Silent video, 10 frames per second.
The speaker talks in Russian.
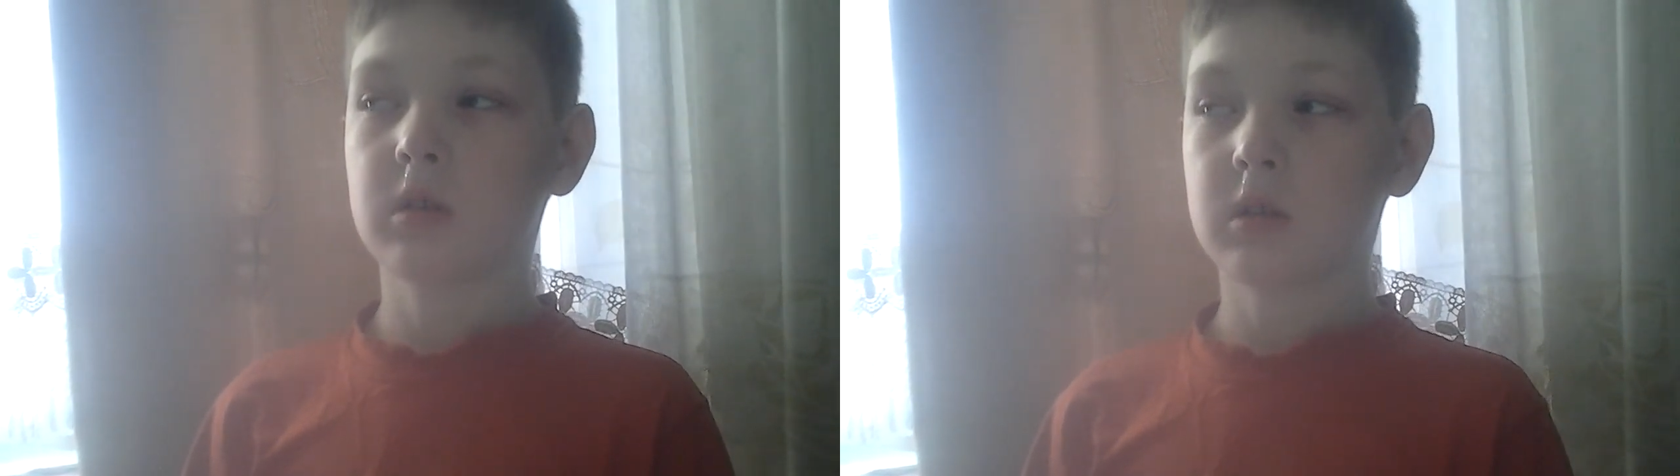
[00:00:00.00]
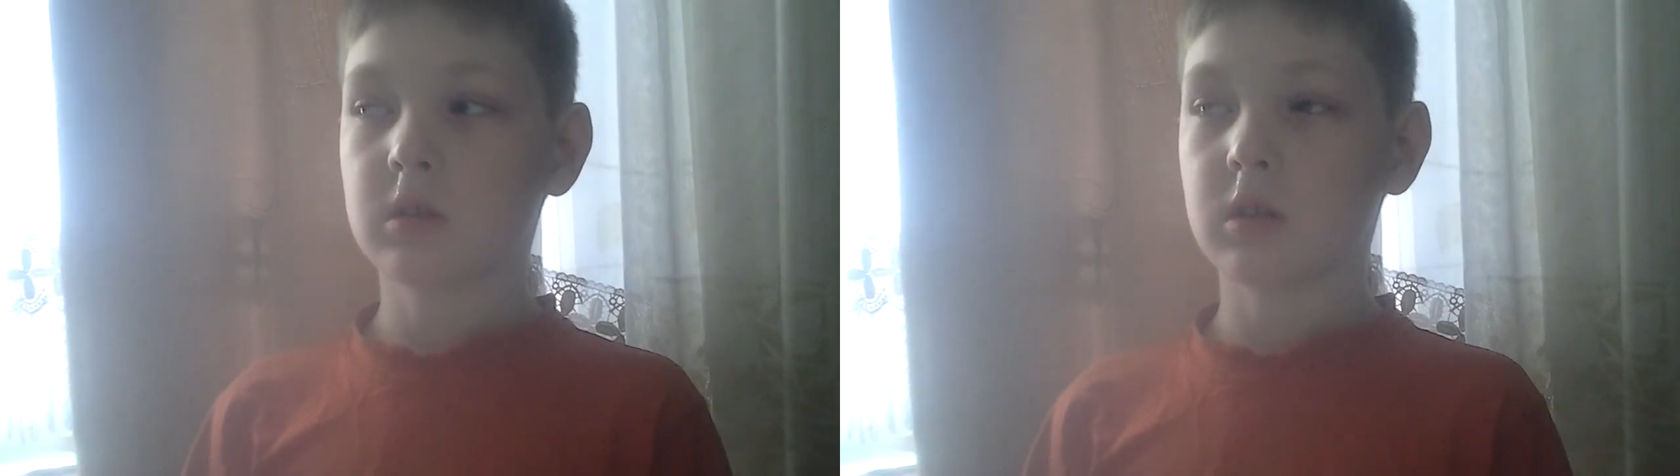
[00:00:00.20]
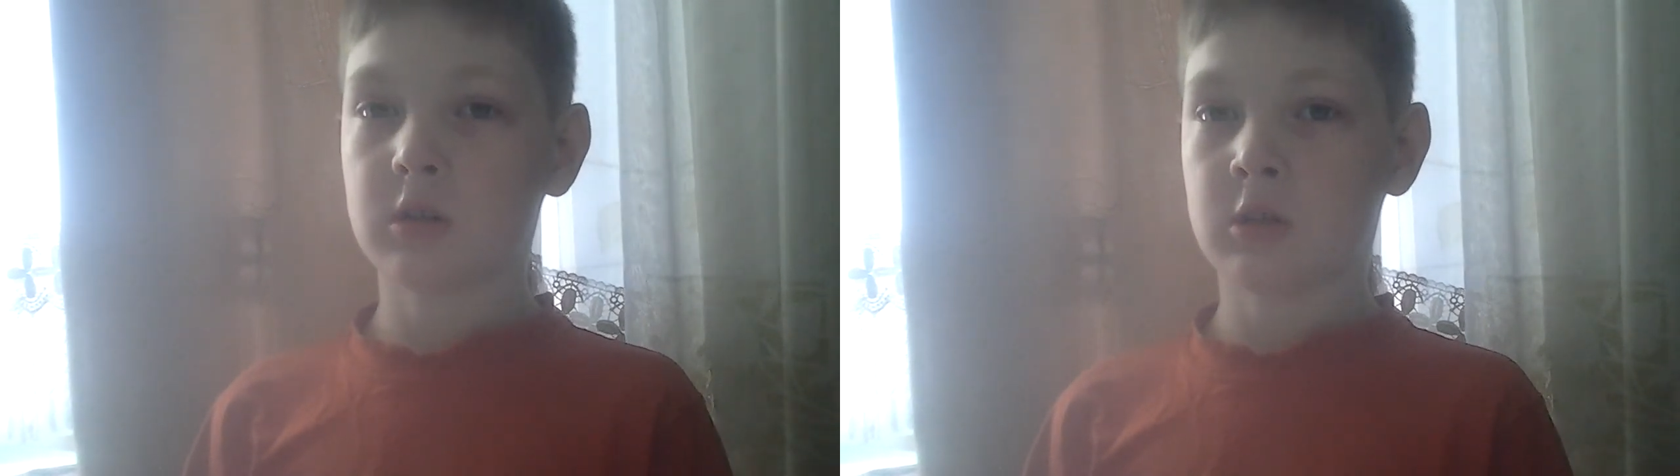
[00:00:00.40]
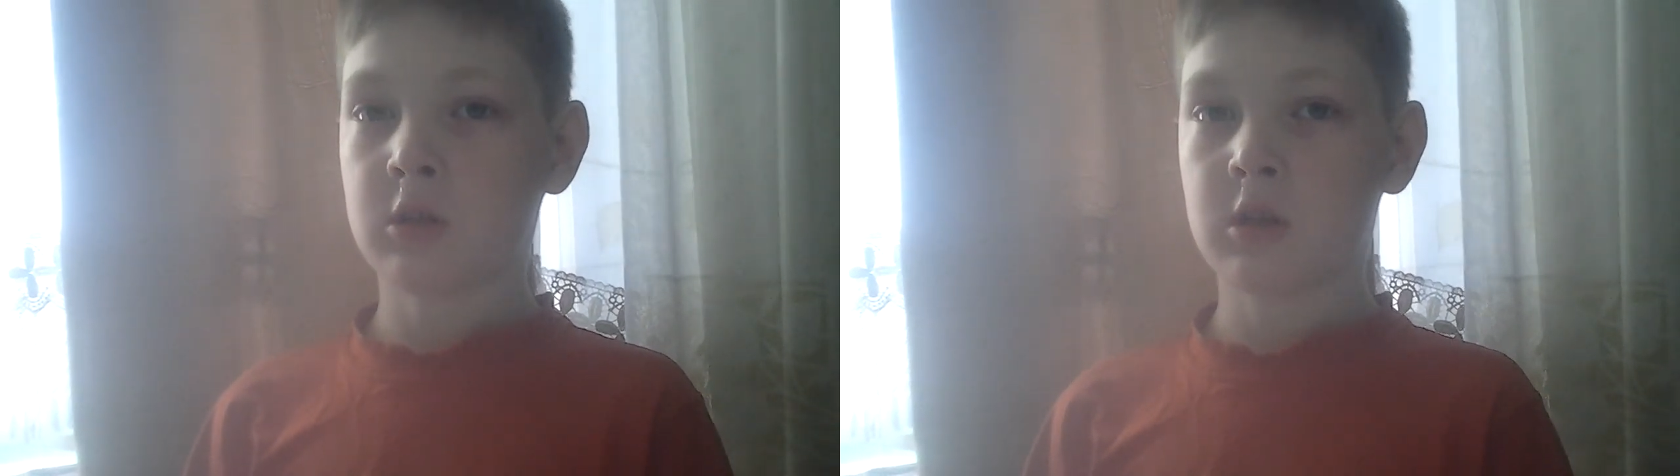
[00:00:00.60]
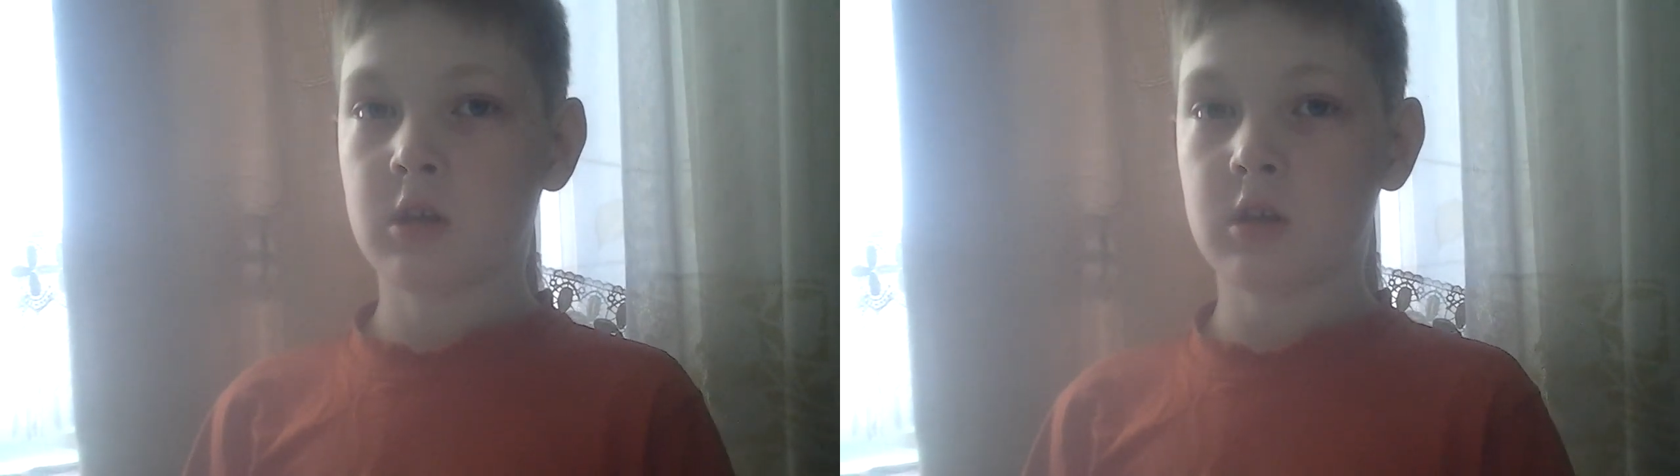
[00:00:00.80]
Отдохни
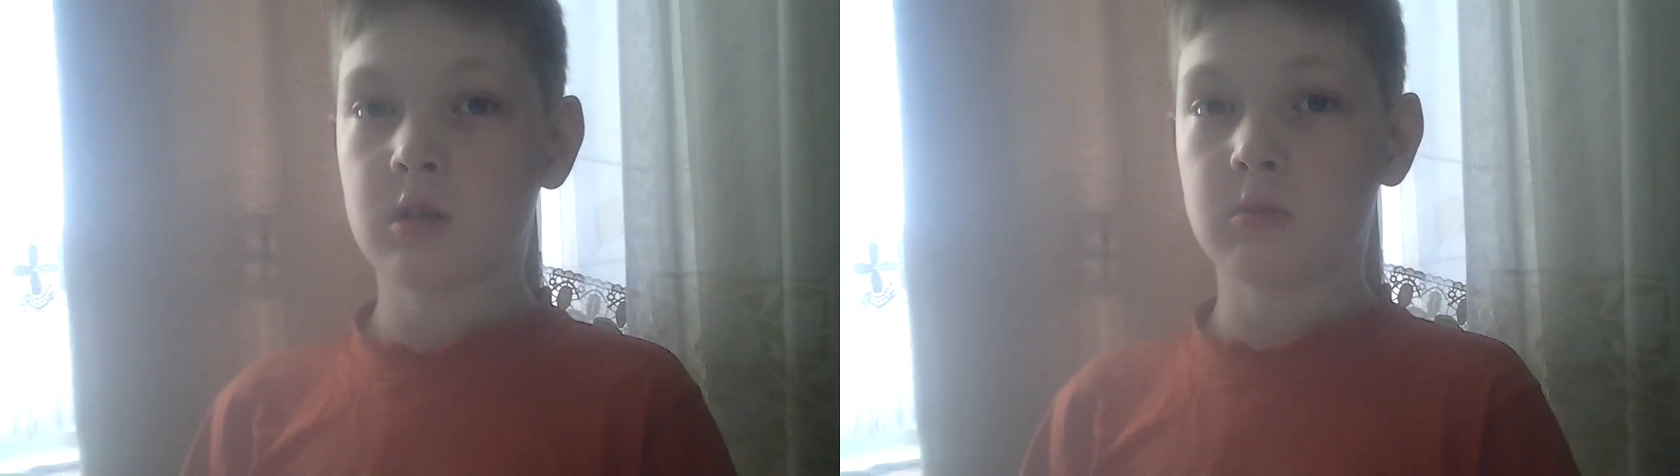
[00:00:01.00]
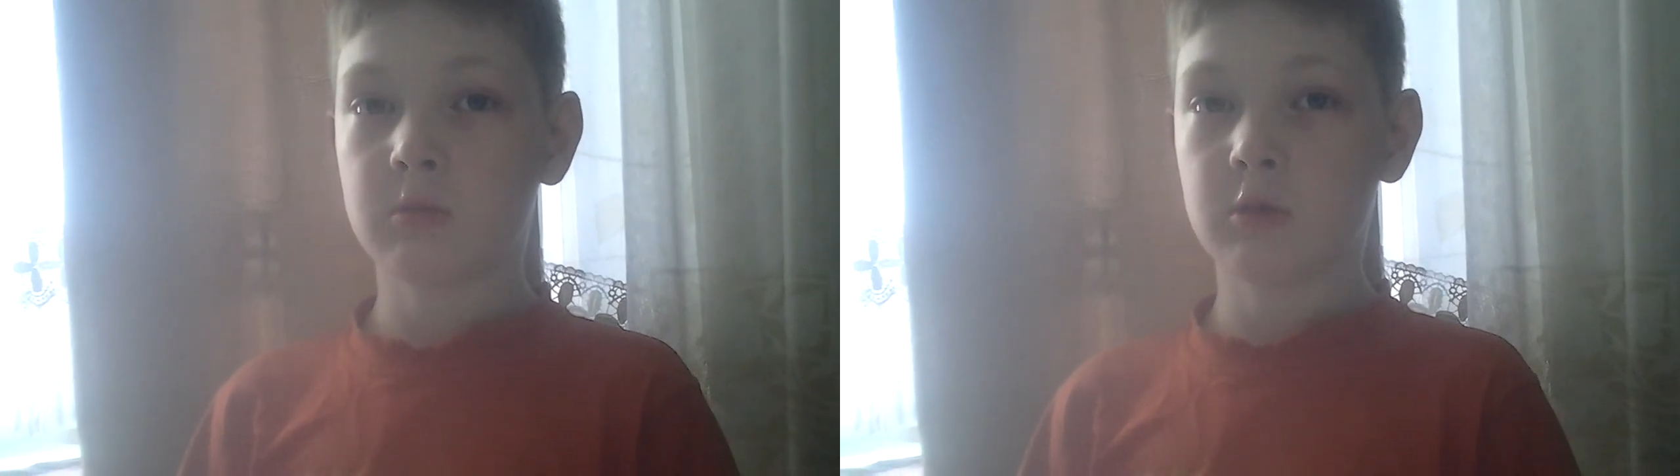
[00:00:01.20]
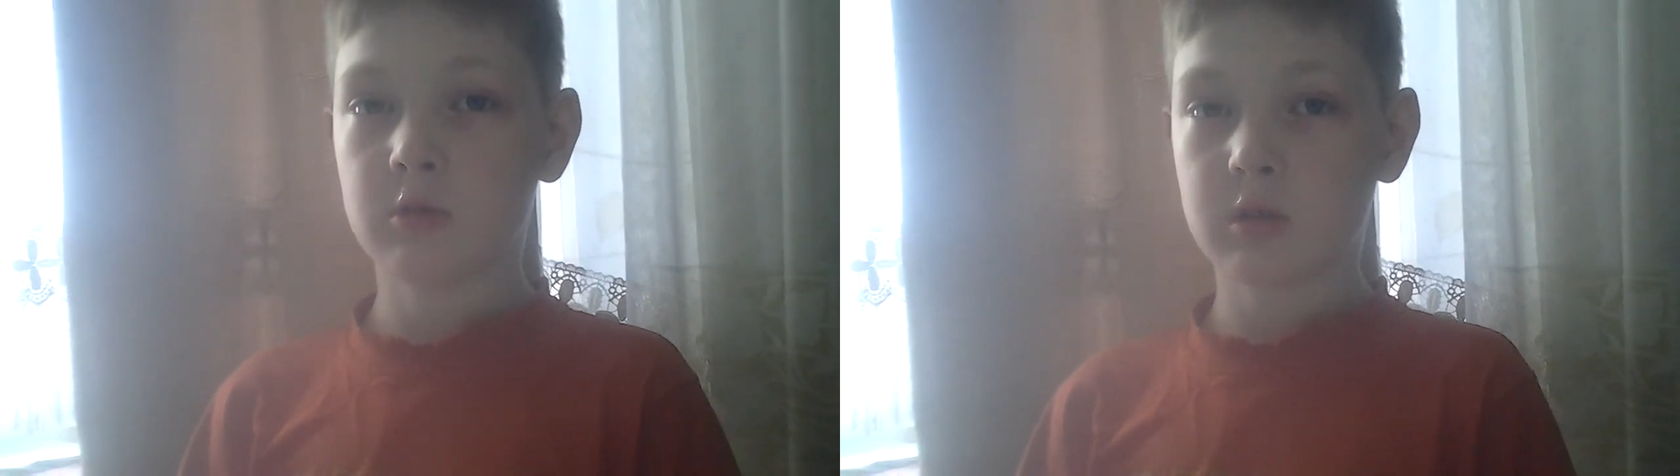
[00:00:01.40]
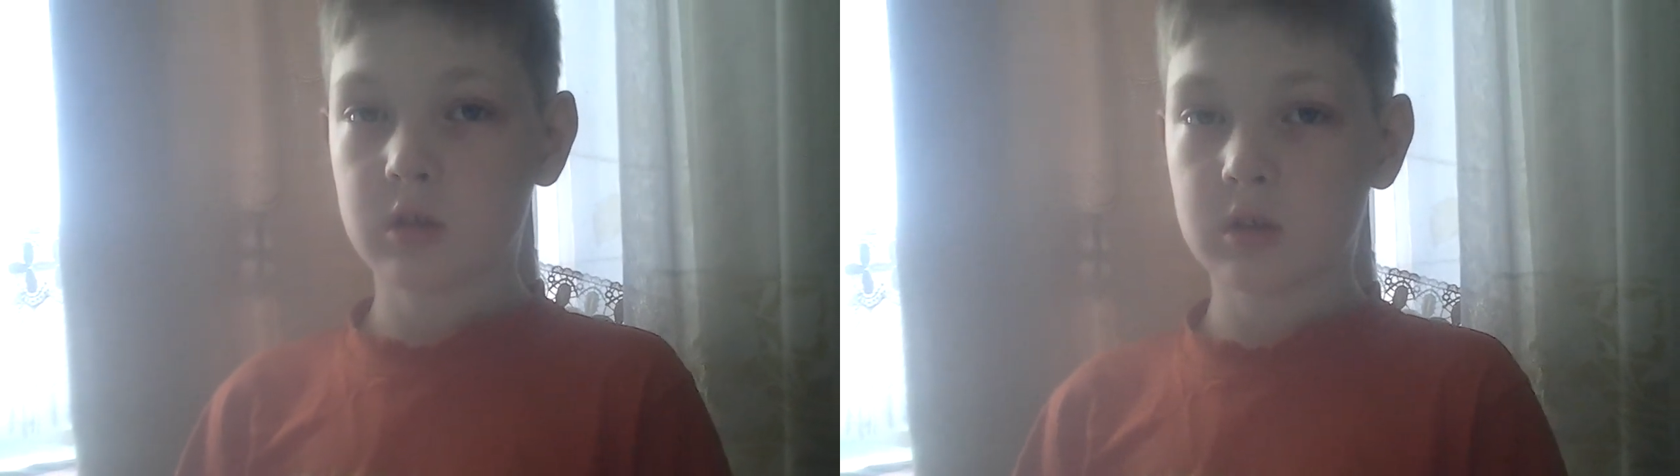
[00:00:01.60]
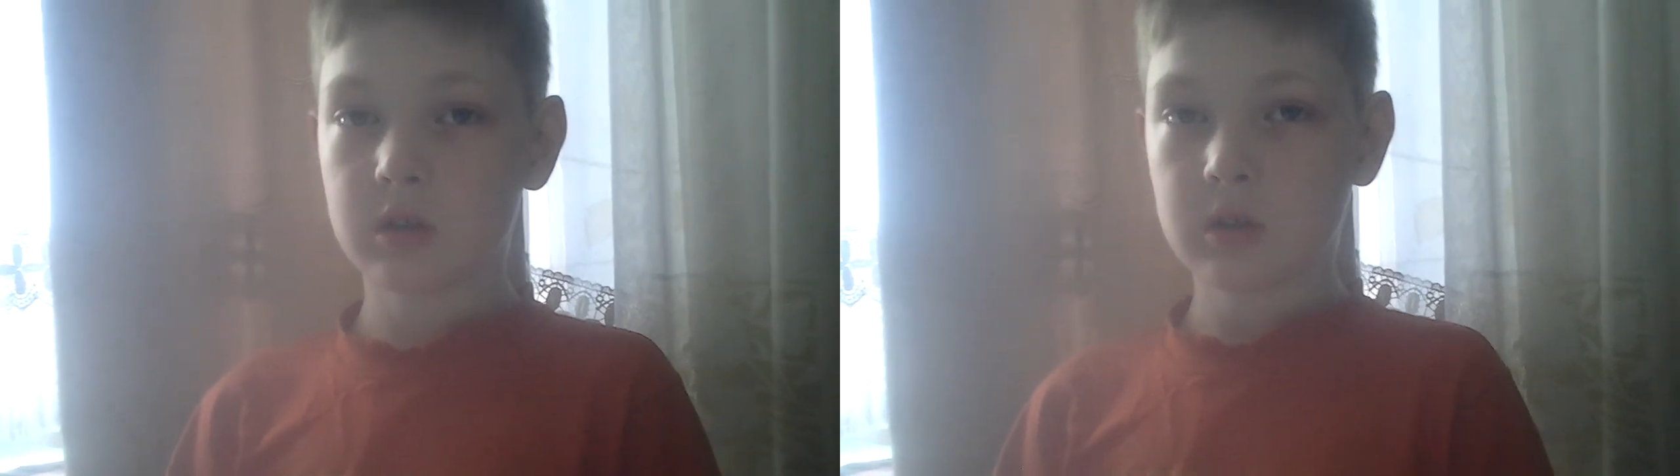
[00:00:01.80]
ну немного.